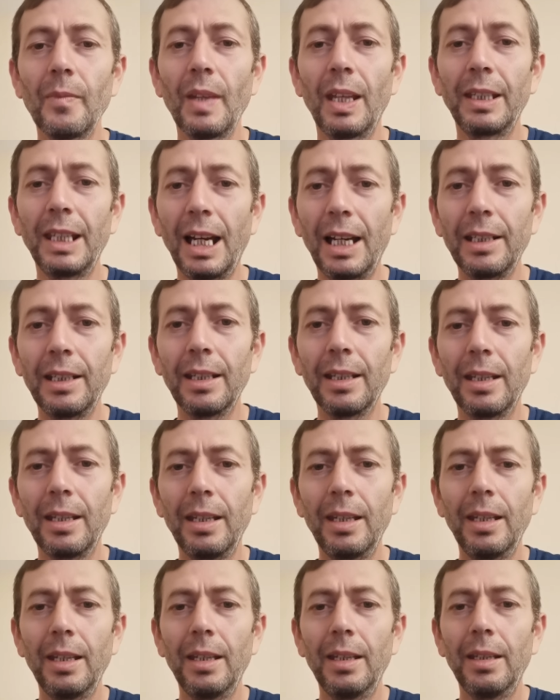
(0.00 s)
Yani
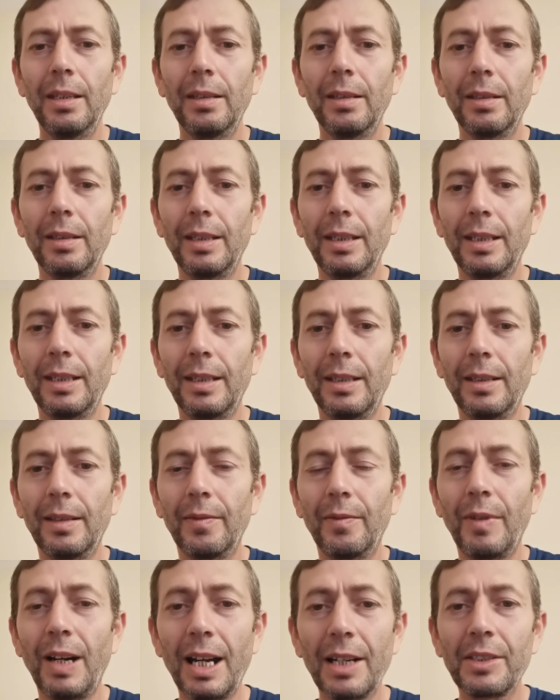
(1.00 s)
e,
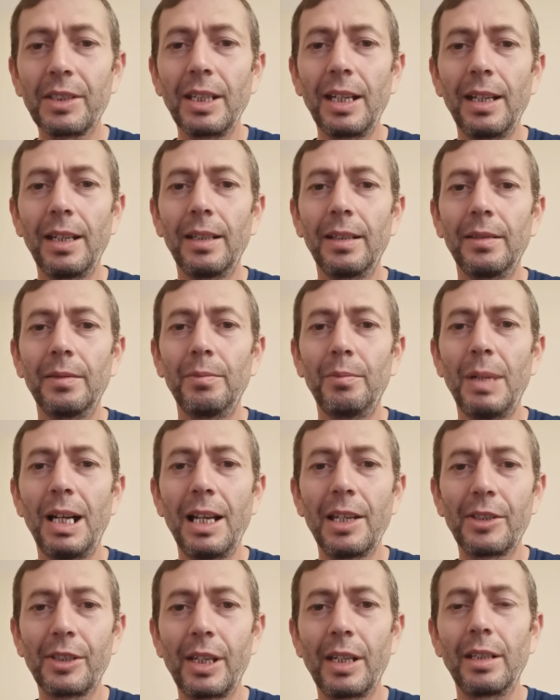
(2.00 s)
varsa
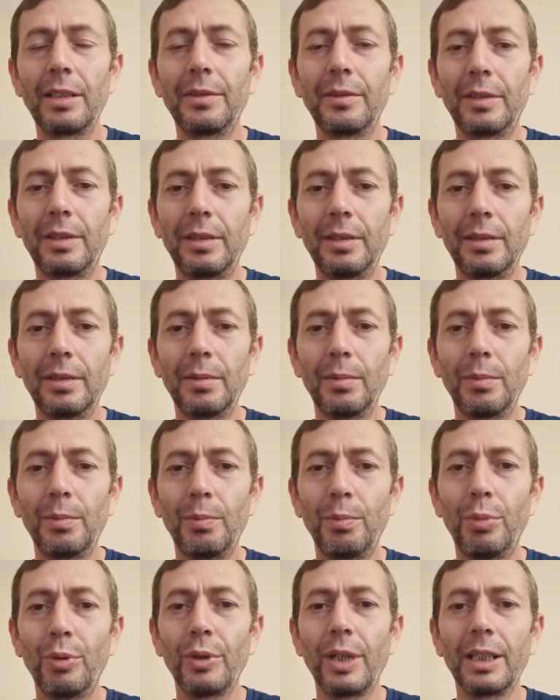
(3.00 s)
bazılarının
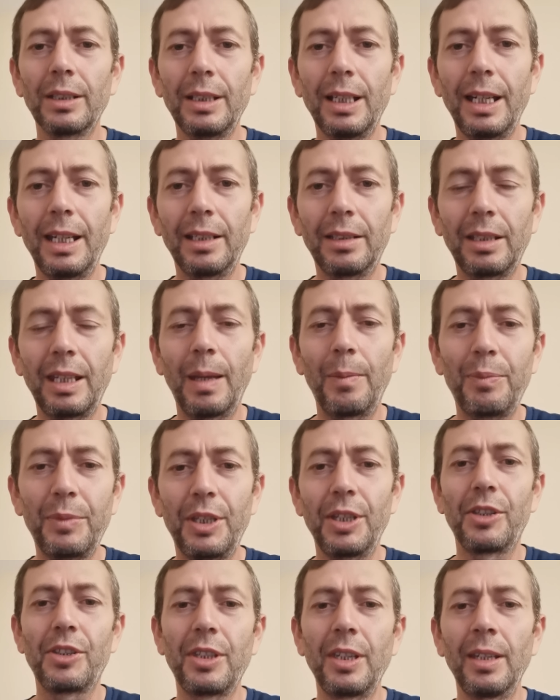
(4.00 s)
buna dair
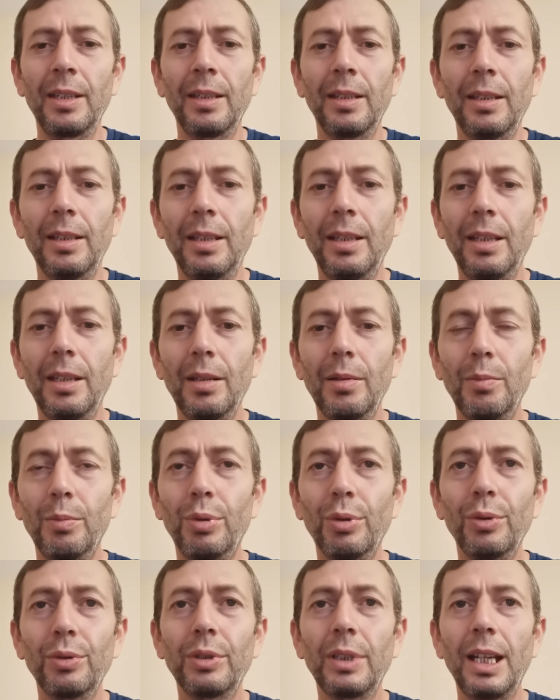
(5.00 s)
tepkisi bunu